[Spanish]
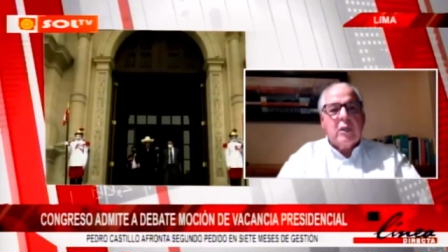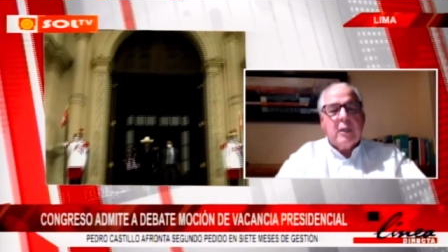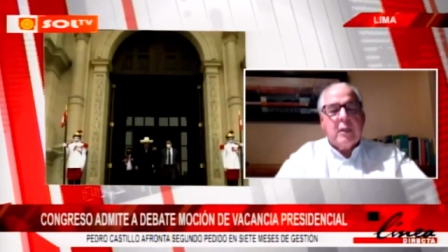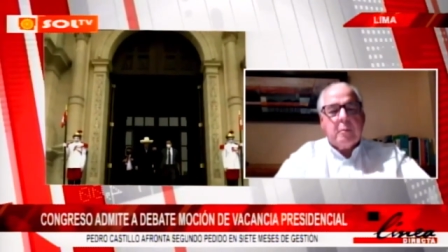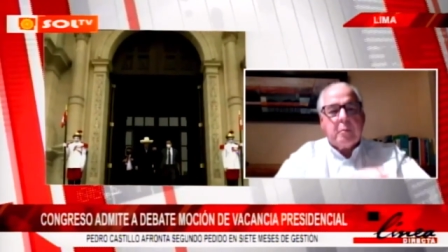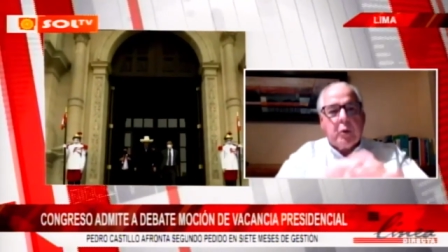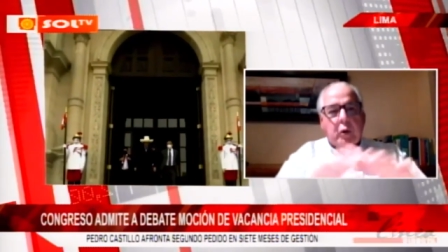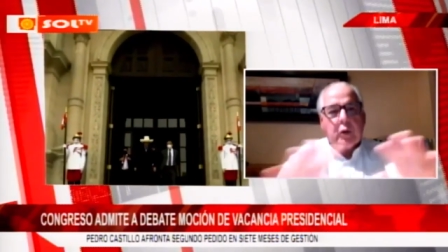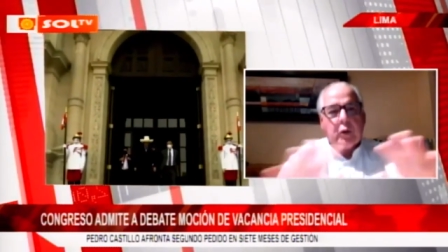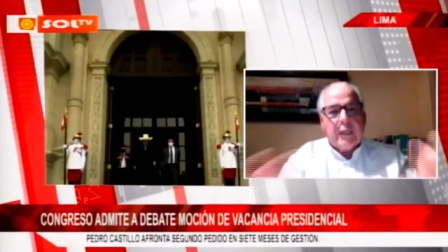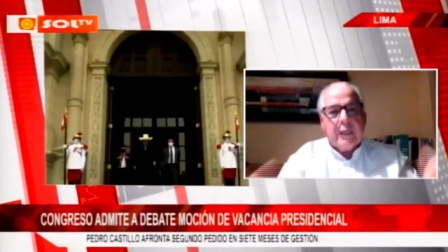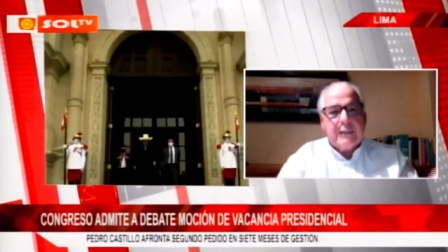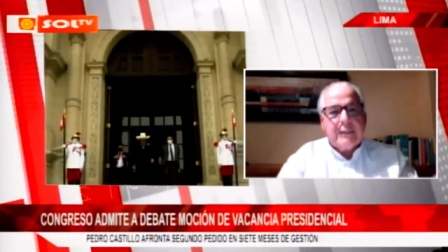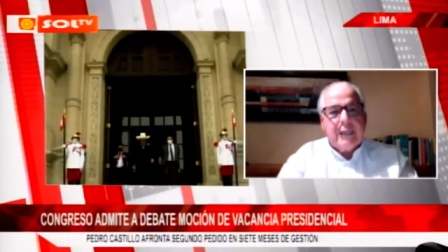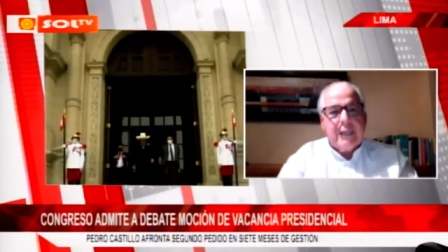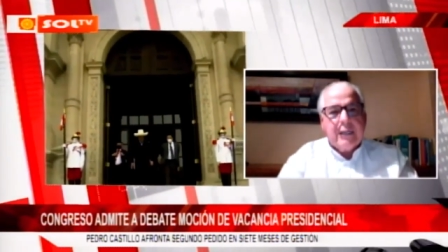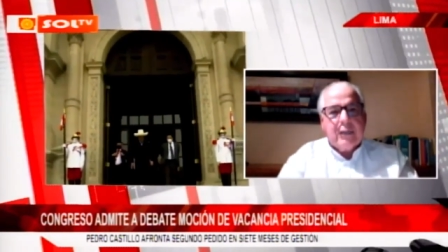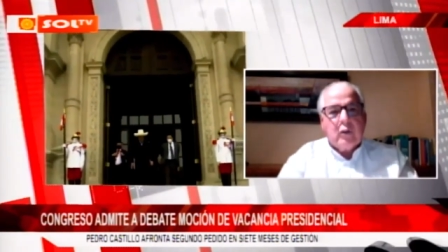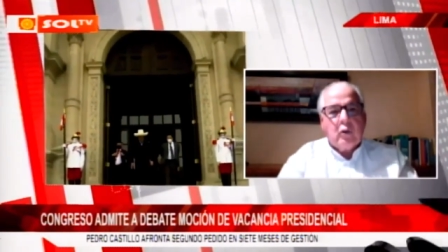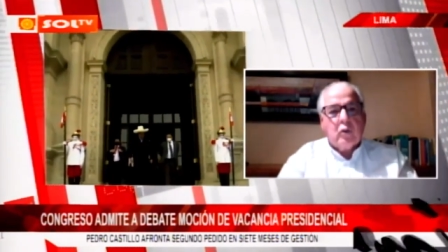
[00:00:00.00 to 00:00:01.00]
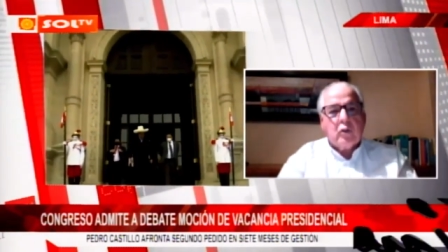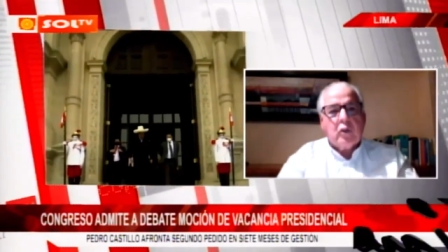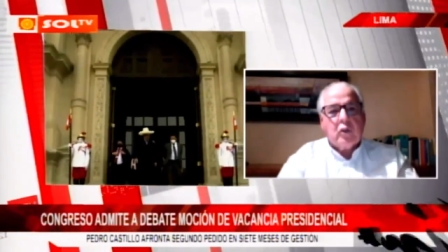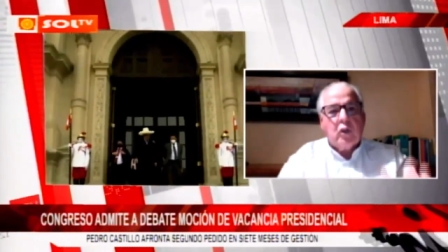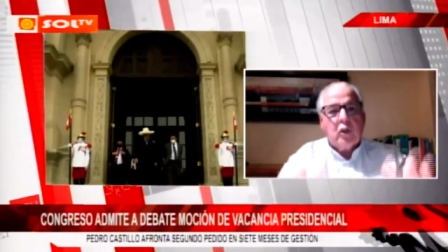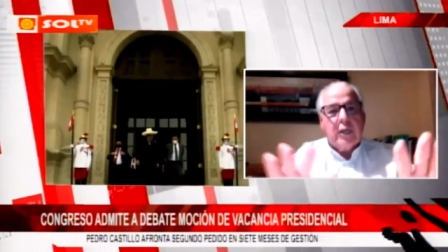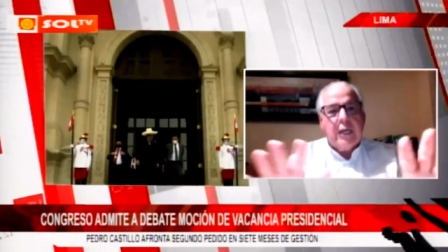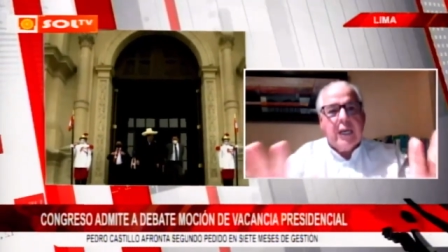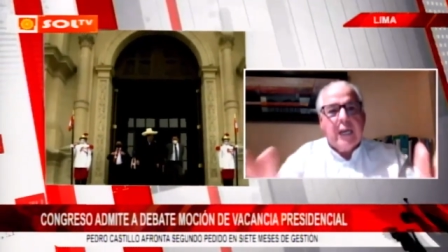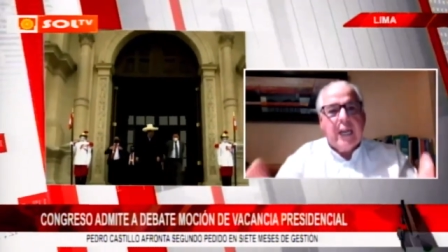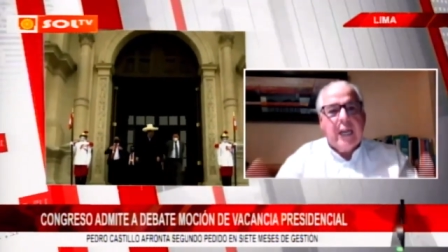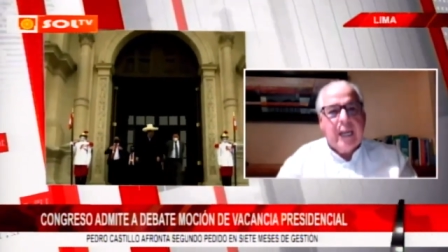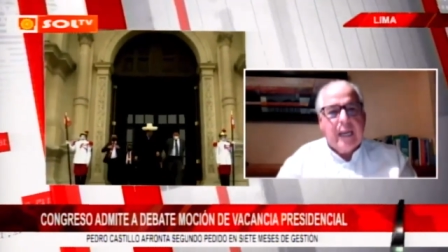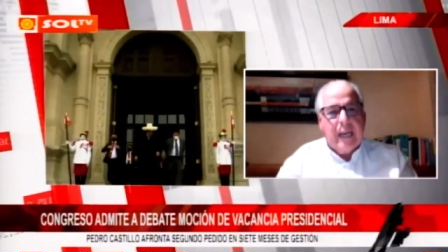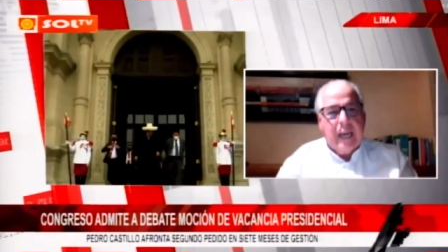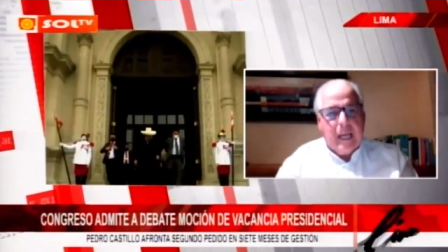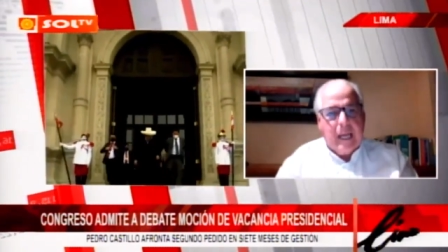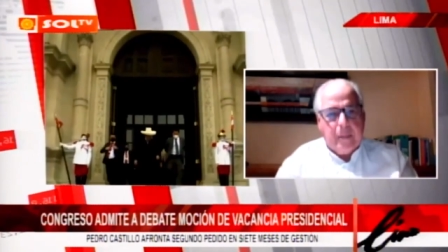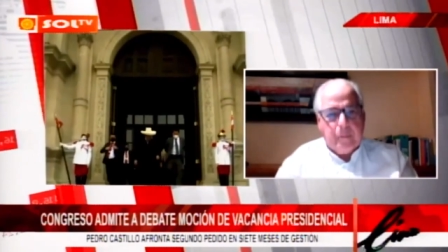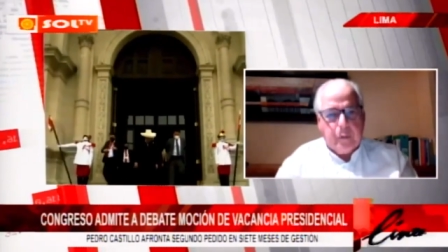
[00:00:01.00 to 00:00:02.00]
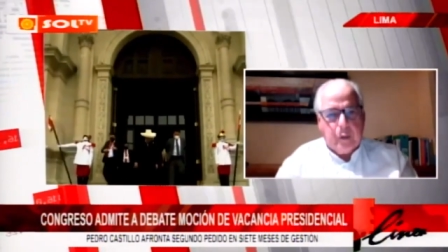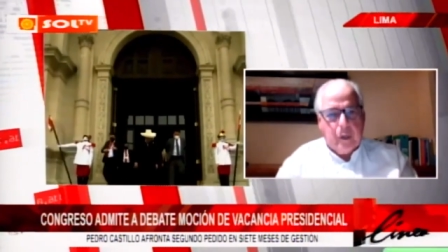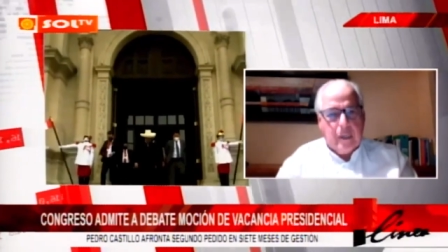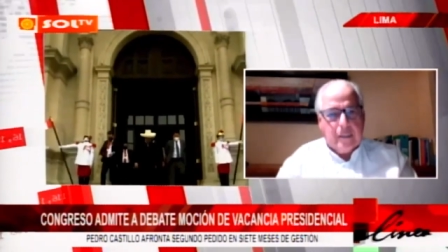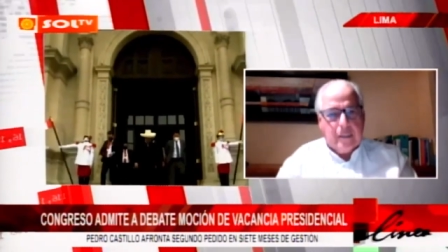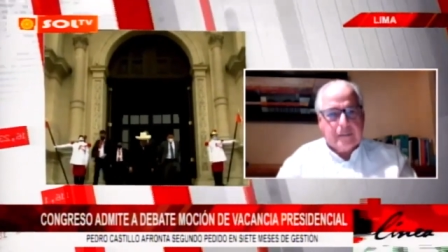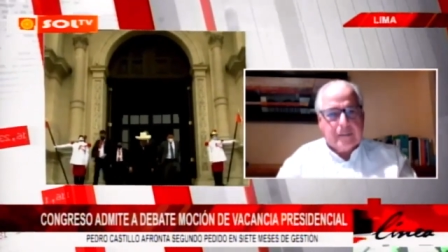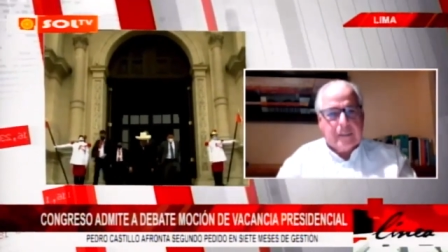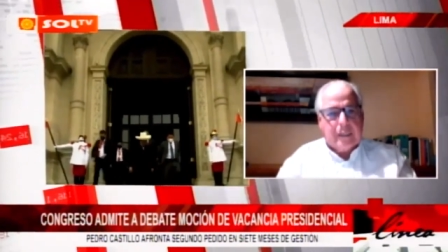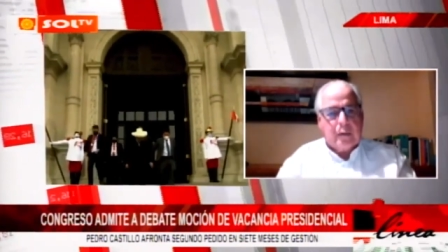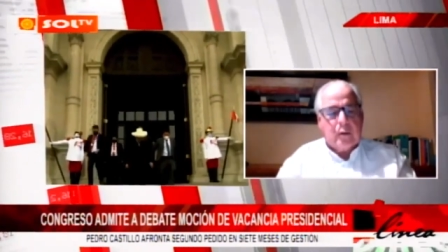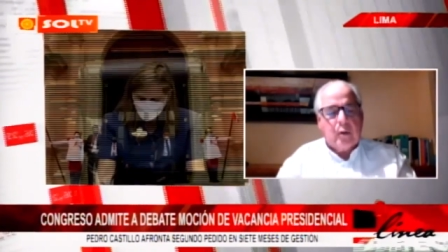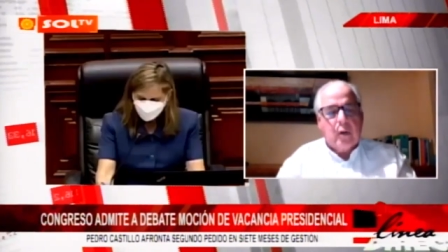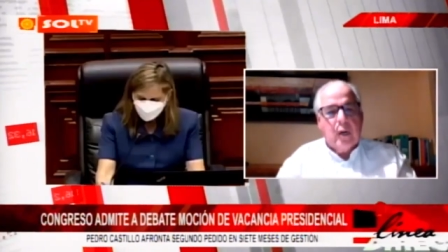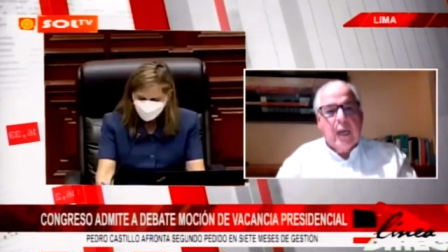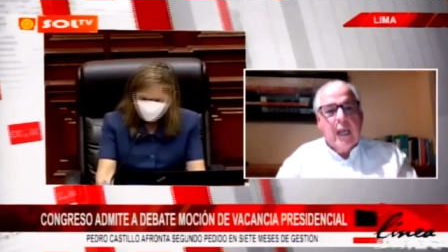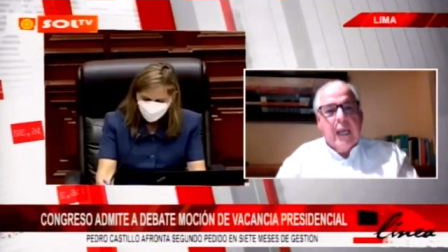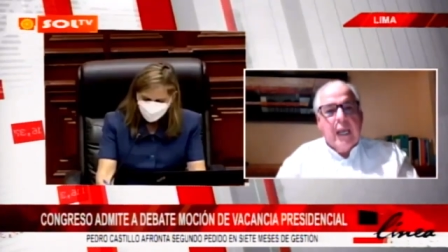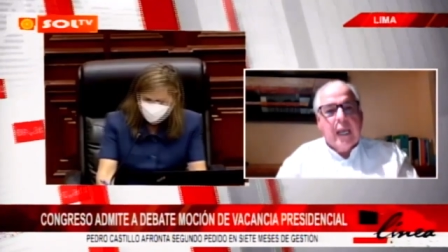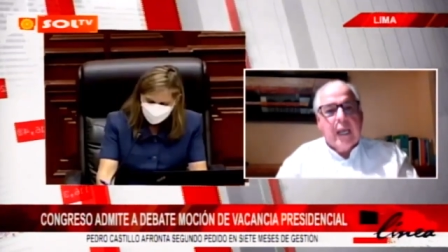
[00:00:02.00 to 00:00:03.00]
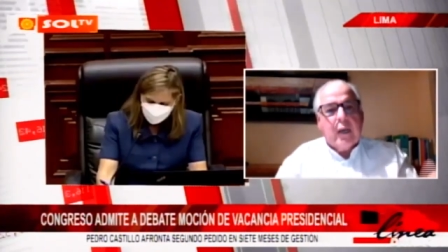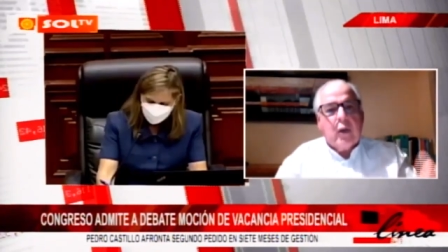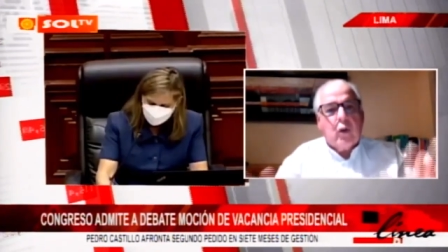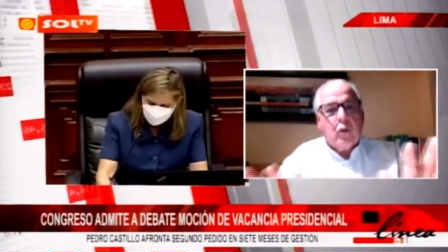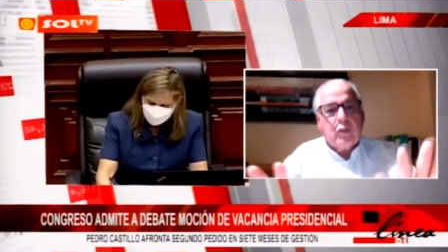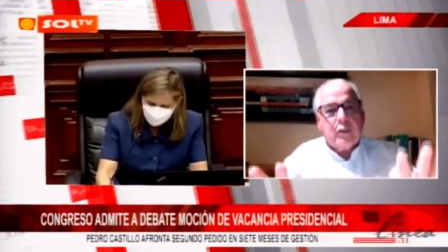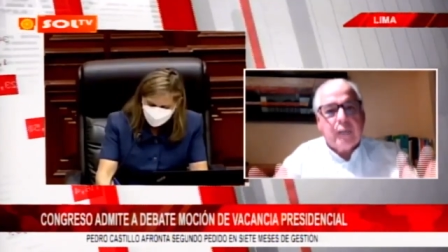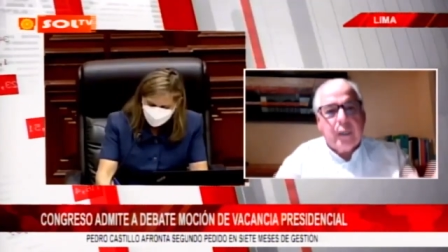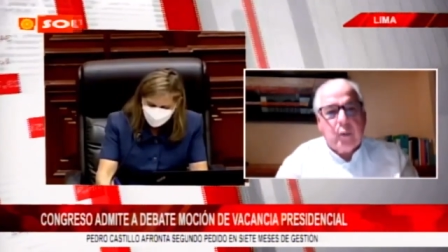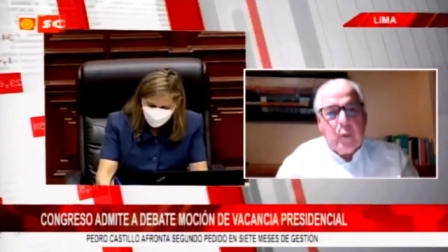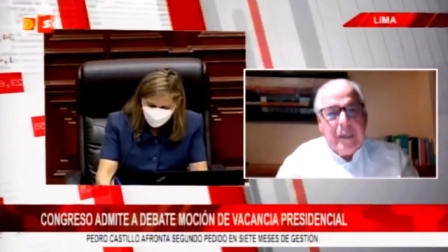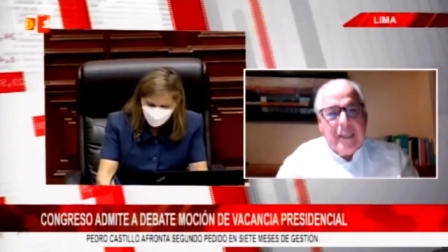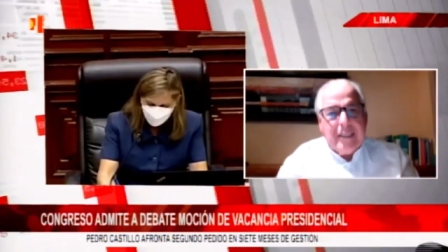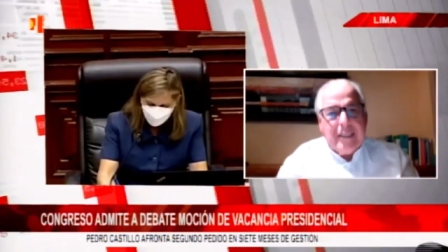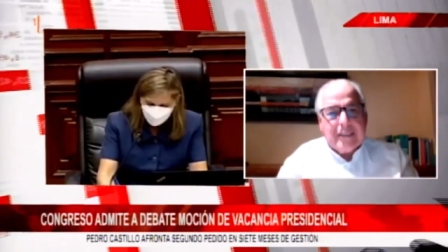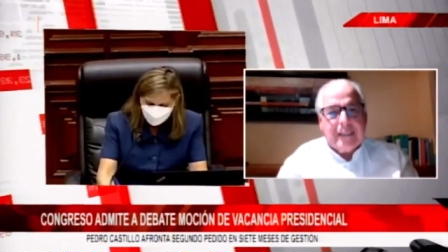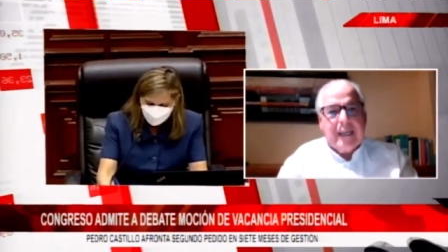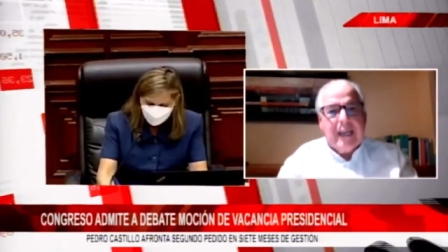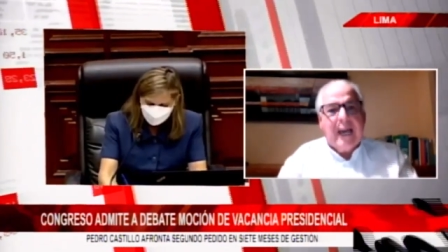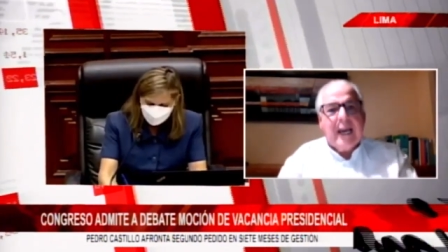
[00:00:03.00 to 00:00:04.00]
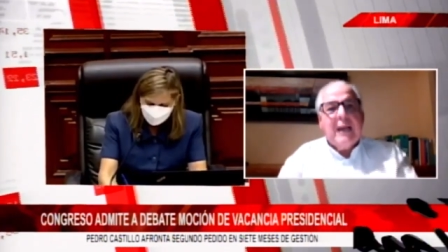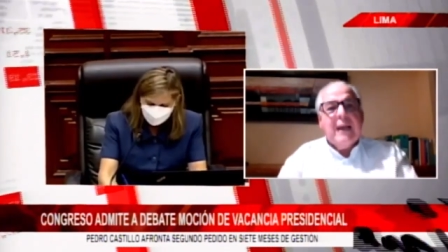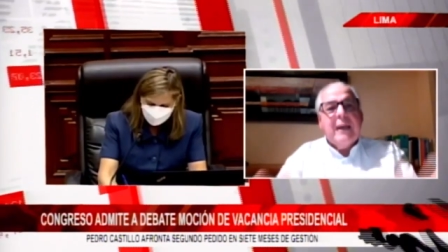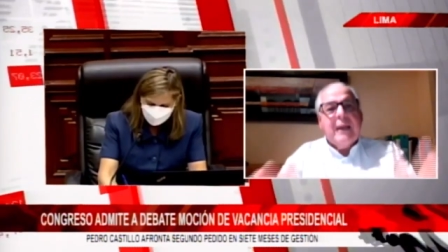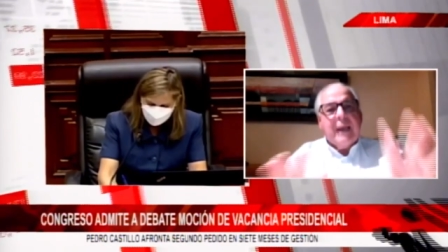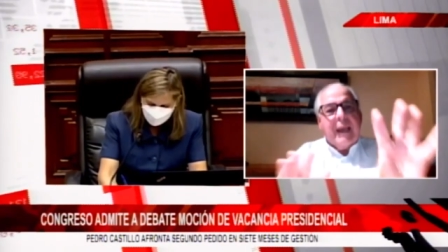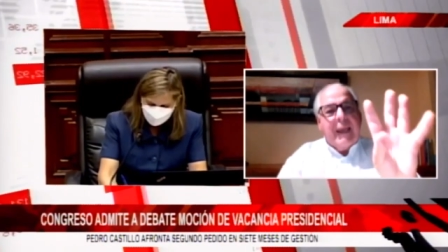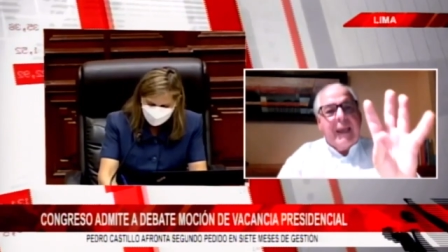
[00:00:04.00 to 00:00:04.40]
ni de por qué se le escogió, ni de nada por el estilo. En consecuencia,